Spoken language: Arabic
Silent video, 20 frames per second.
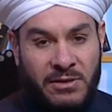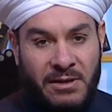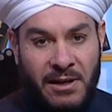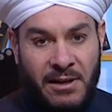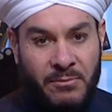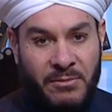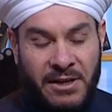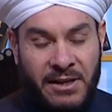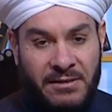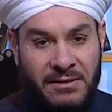
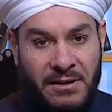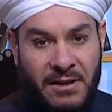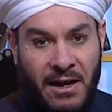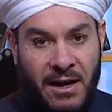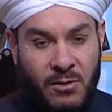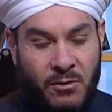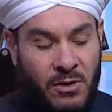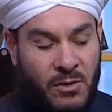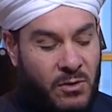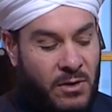لهالبنت لا
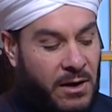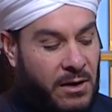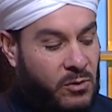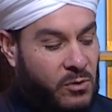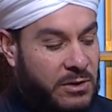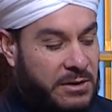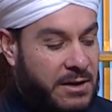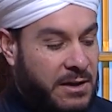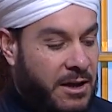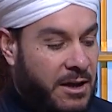حول ولا
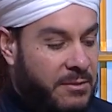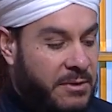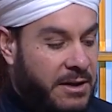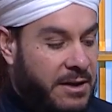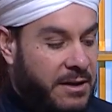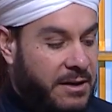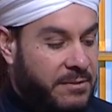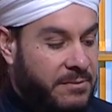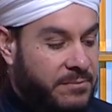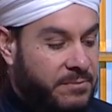قوة إلا
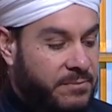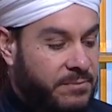بالله